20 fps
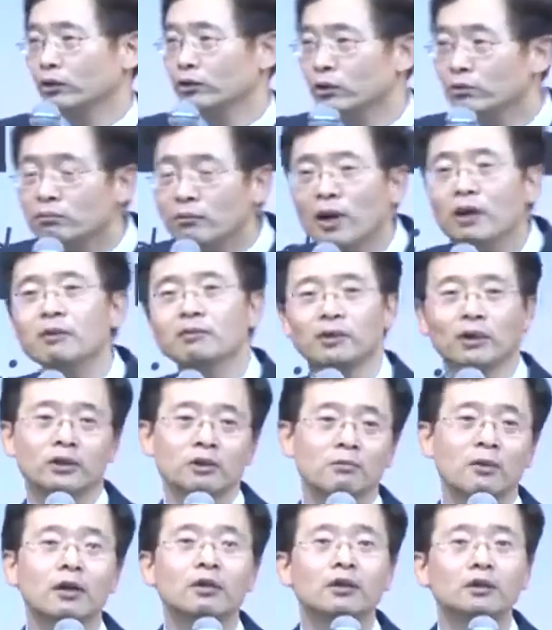정말입니다.
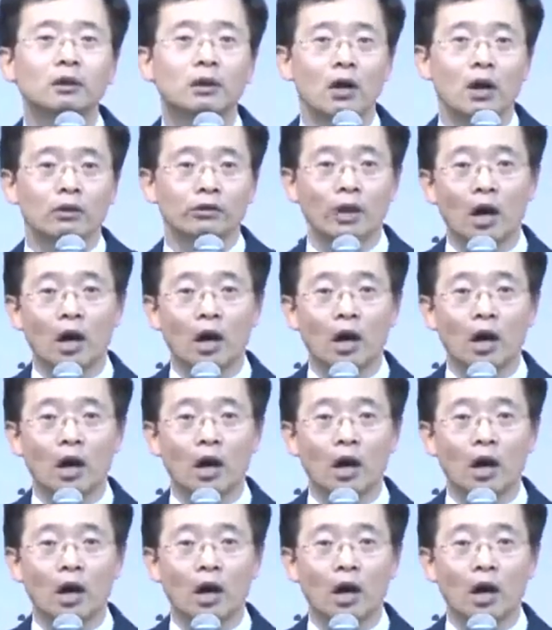정말 그러세요.